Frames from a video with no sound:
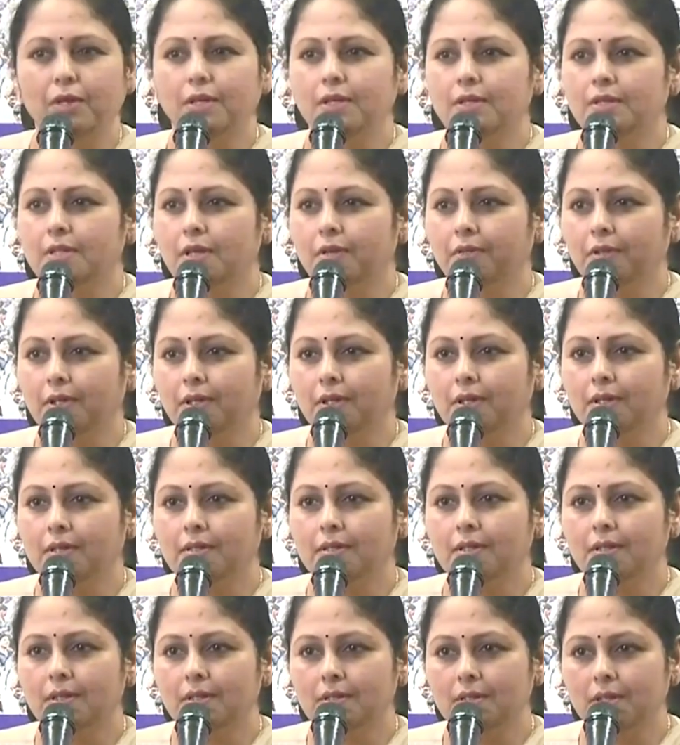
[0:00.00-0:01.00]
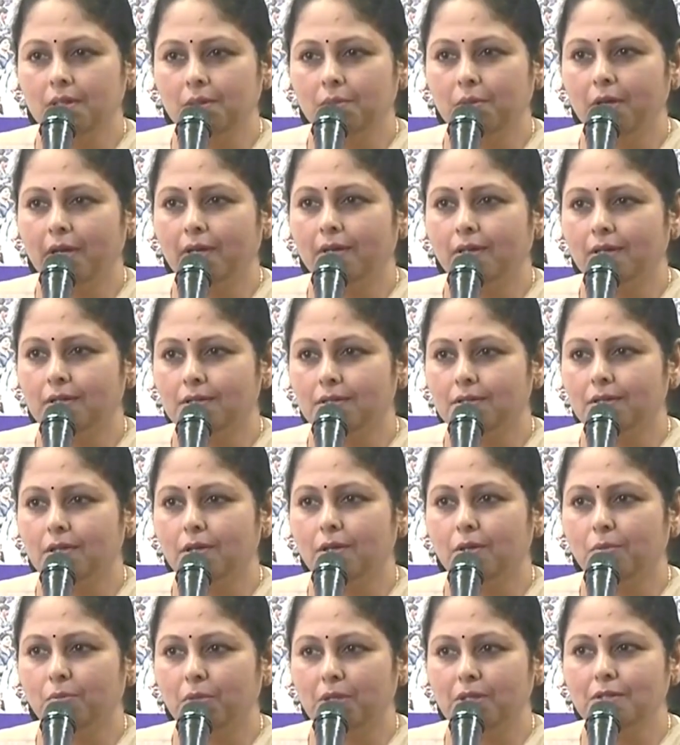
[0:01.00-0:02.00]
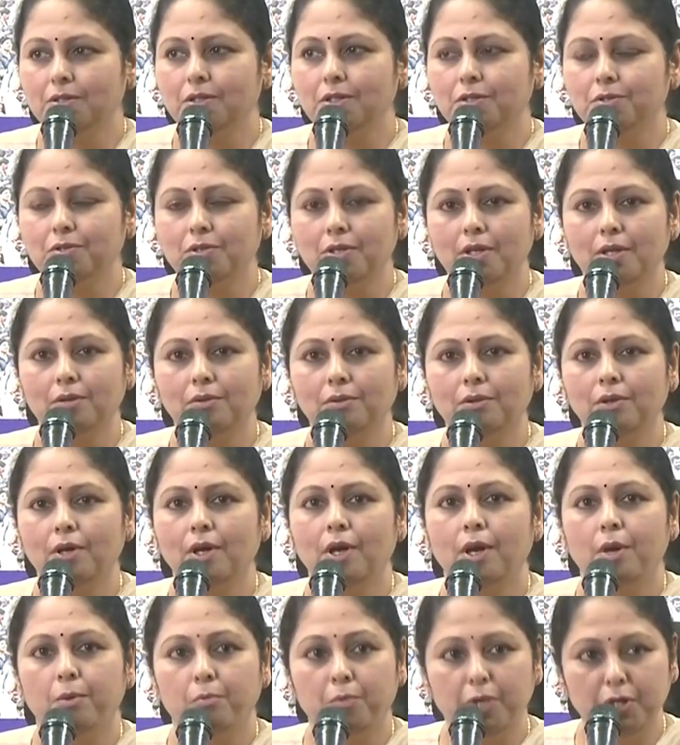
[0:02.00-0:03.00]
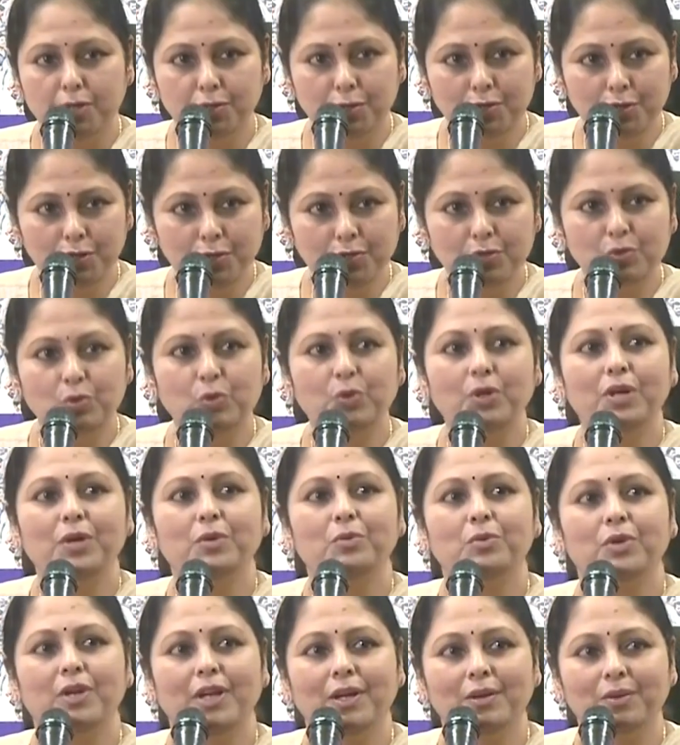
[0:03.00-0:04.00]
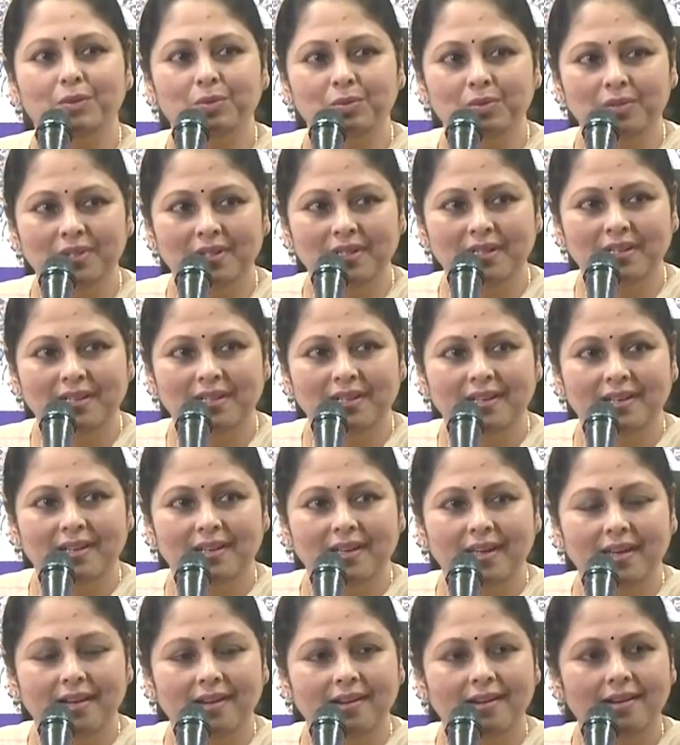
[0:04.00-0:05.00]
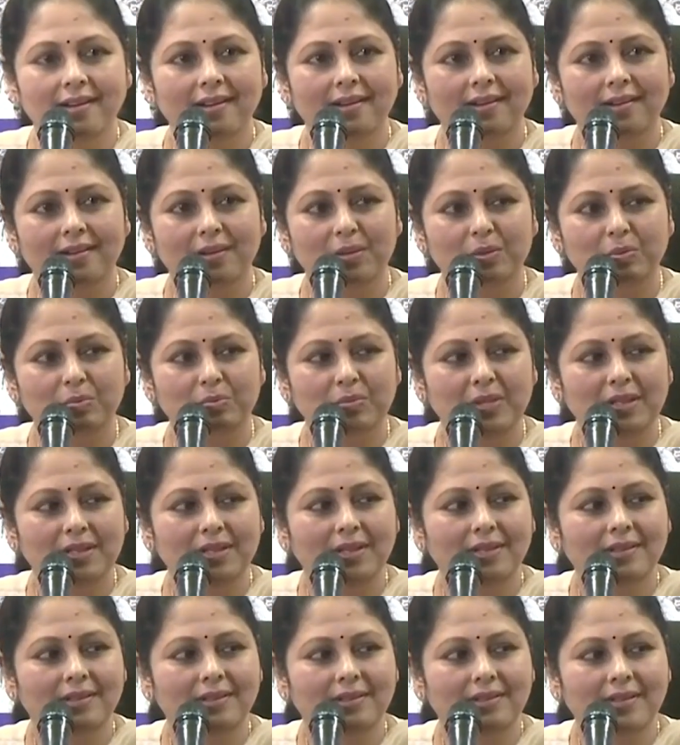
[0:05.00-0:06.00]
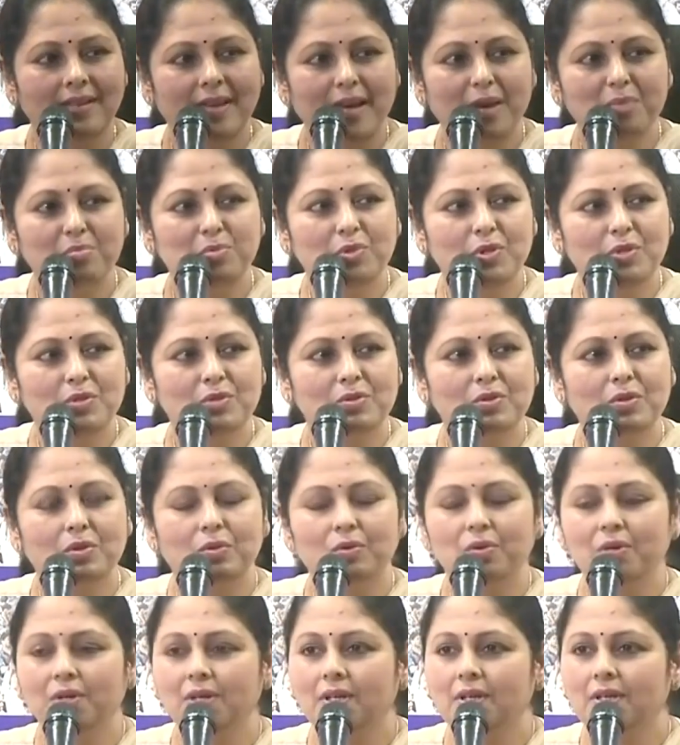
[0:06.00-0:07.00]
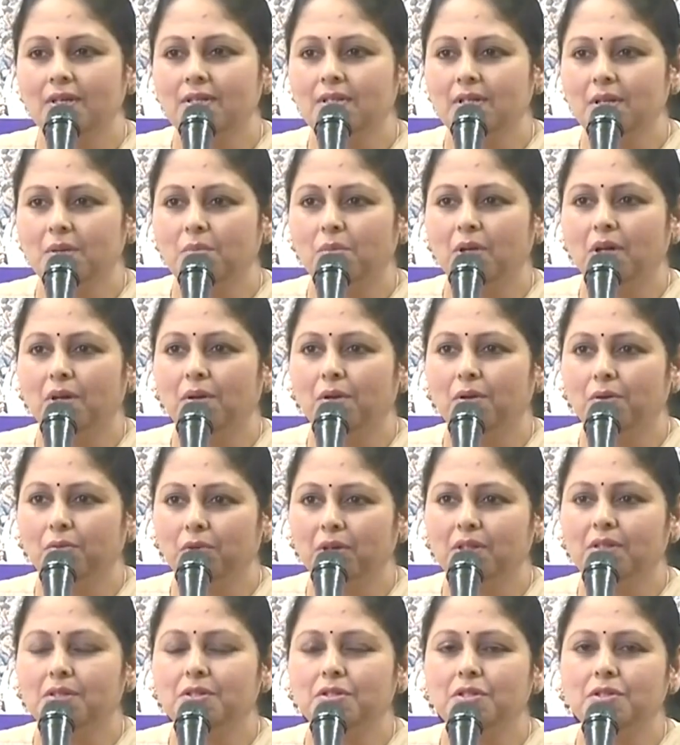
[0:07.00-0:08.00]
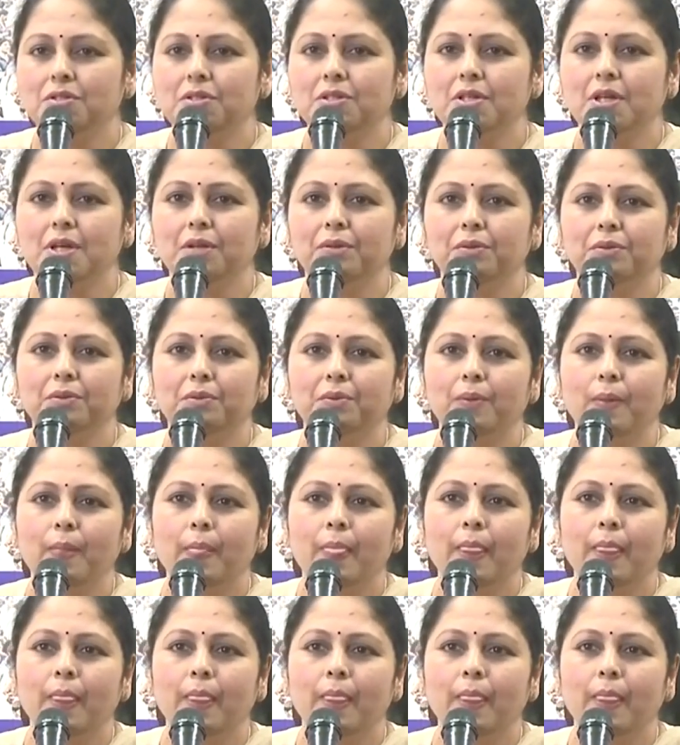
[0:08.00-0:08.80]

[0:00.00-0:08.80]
ఫార్టీ సెవెన్ ఇయర్స్గా సినిమా ఇండస్ట్రీలో పనిచేస్తున్నాను పనిచేస్తూనే ఉన్నాను ఎక్కడ పెద్ద గ్యాప్ తీసుకోకుండా సినిమాల్లో వర్క్ చేస్తున్నాను